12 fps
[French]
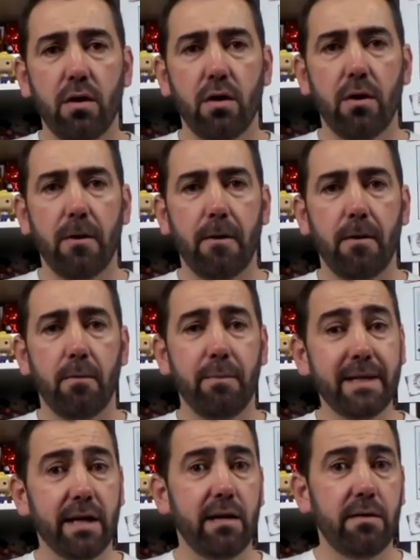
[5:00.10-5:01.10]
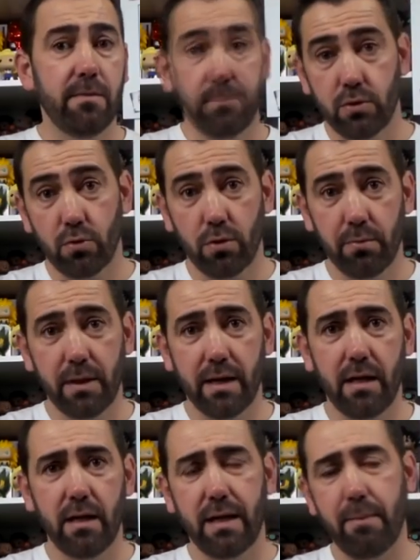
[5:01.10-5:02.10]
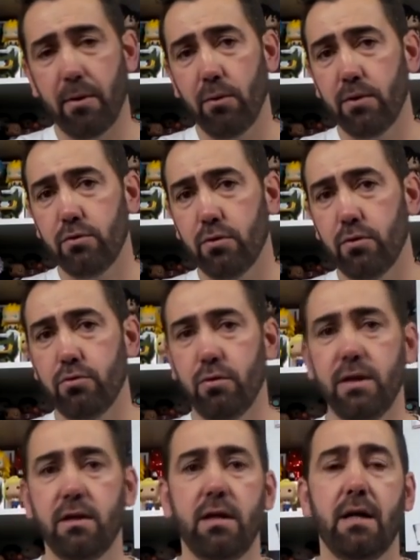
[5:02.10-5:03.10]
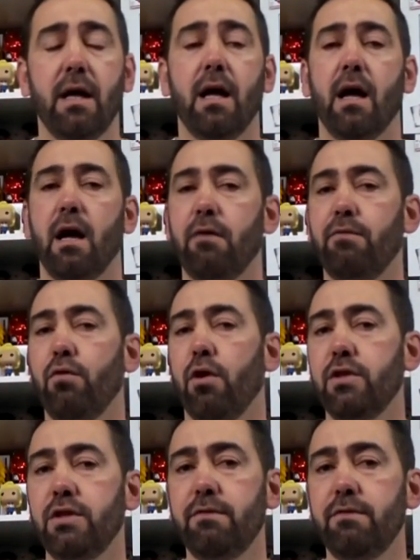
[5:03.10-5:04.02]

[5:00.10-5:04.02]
euh, Michael, je crois que Michael, qui est pas loin de, de Lille, a vu un nid